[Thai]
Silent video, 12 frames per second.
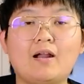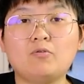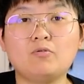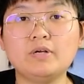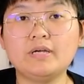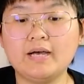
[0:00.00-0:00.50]
เรา
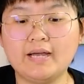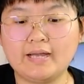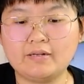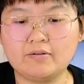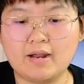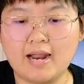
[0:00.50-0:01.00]
คุ้นเคย
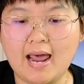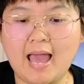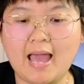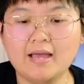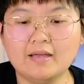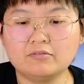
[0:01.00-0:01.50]
กันอยู่แล้วแหละ
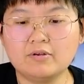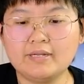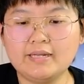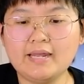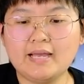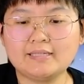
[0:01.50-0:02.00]
ตัว
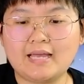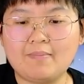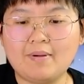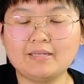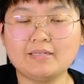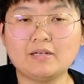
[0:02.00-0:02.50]
นี้เนี่ยสา
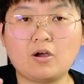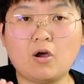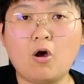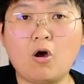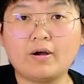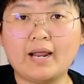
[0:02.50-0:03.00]
มารถจะกร
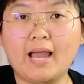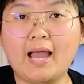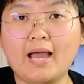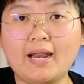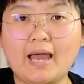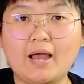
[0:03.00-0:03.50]
องนะ
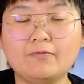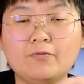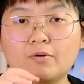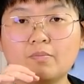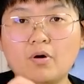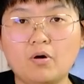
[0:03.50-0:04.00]
คะทั้ง
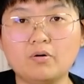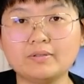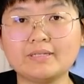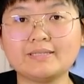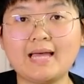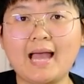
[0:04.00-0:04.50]
ฝุ่นผง
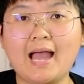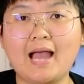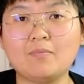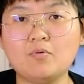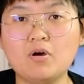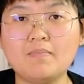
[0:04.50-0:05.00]
ต่า
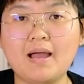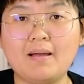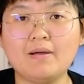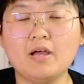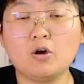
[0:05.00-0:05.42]
งๆพวกแบบ